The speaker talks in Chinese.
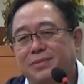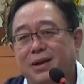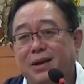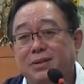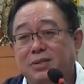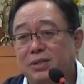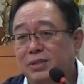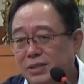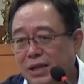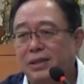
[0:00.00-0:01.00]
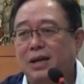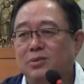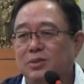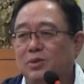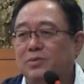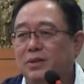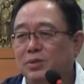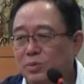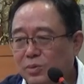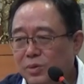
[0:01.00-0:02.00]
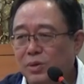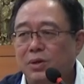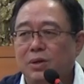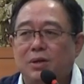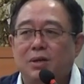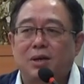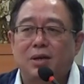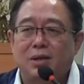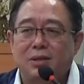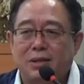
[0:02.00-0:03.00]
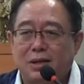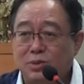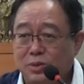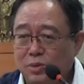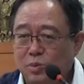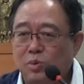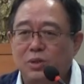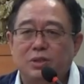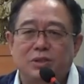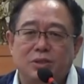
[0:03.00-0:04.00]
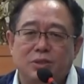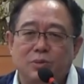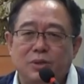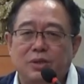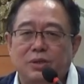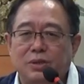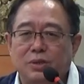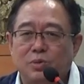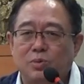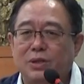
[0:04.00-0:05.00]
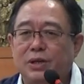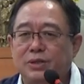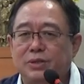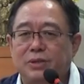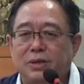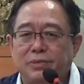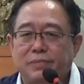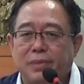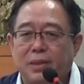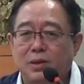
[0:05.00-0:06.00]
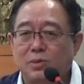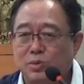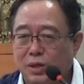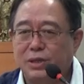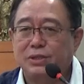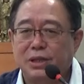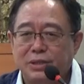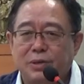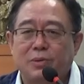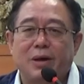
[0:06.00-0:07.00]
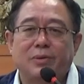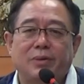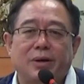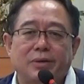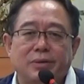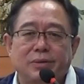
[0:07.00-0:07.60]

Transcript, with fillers: 啊，这个钱拿去交房租，呃，拿去过这几个月的苦难日子，然后赚了钱再还我。